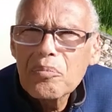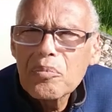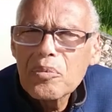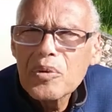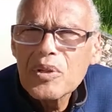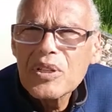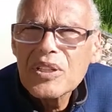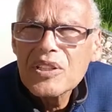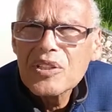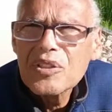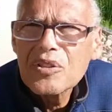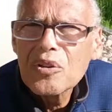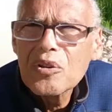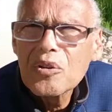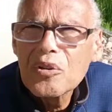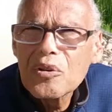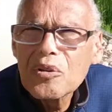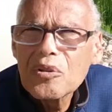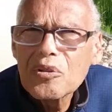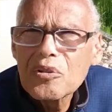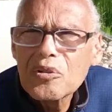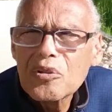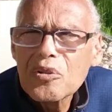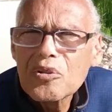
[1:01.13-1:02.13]
puisque
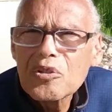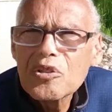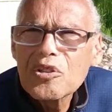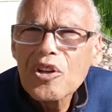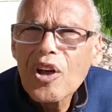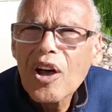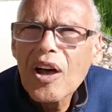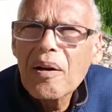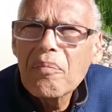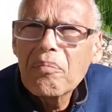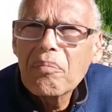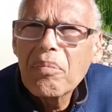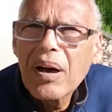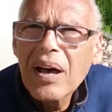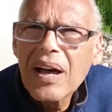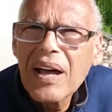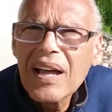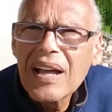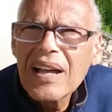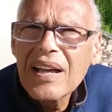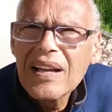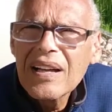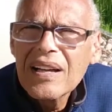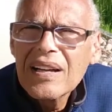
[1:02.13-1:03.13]
deux heures
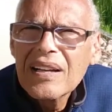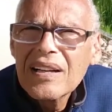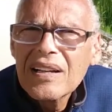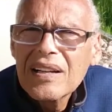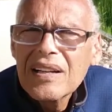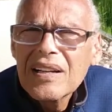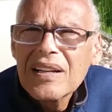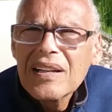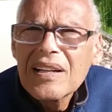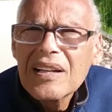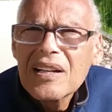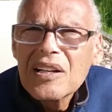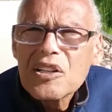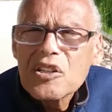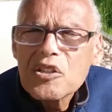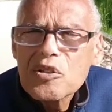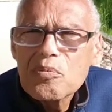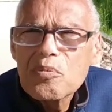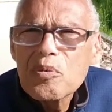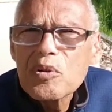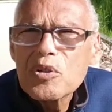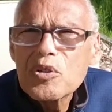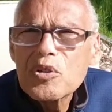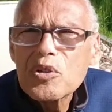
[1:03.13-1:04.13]
après, je me